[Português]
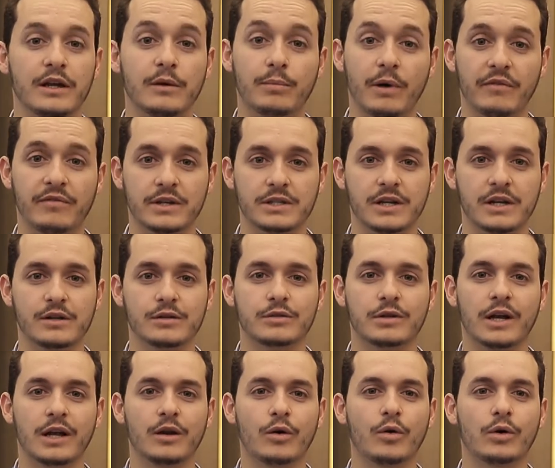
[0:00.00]
E para fazer
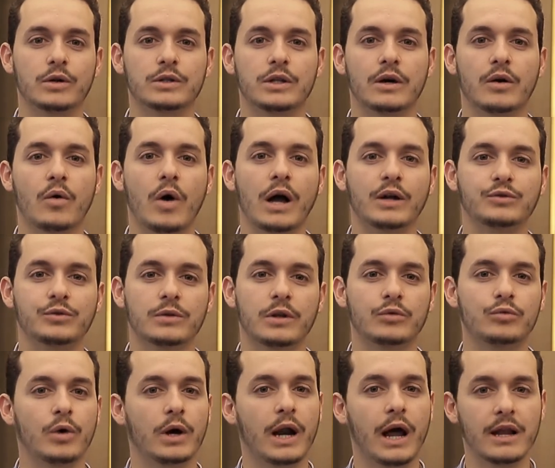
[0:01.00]
isso, ele conta com a ajuda
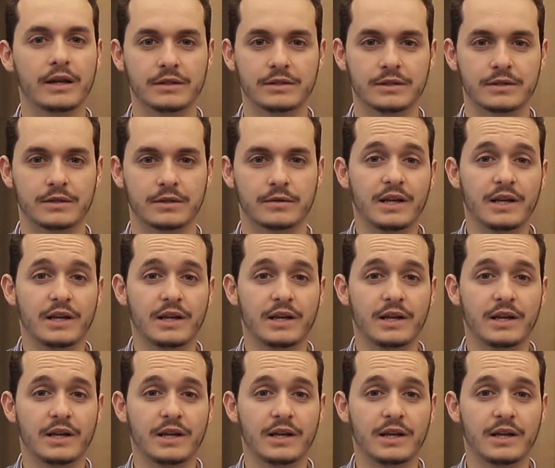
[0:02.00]
do analista.